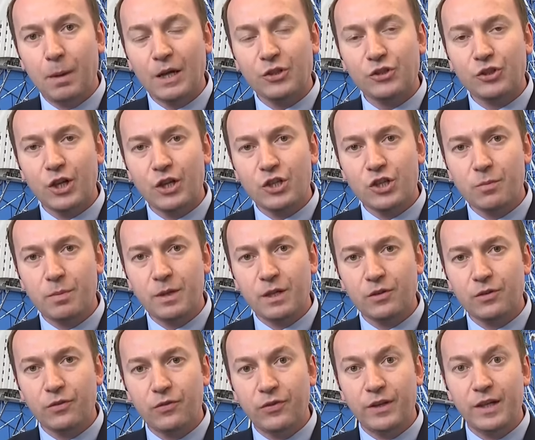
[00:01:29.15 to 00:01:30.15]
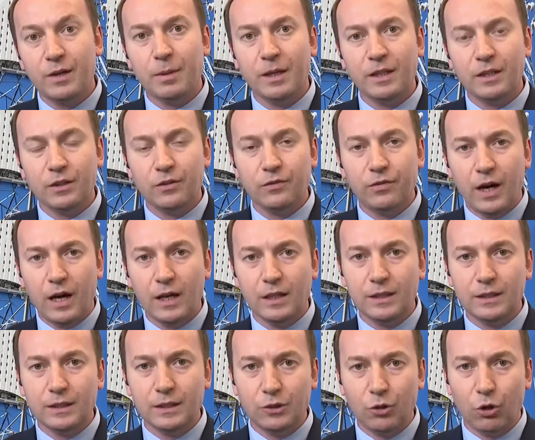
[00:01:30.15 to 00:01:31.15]
başkaca bir firmanın
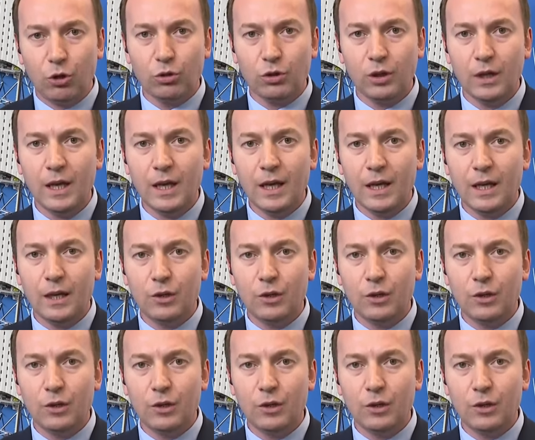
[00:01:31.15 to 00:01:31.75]
varlığı yok.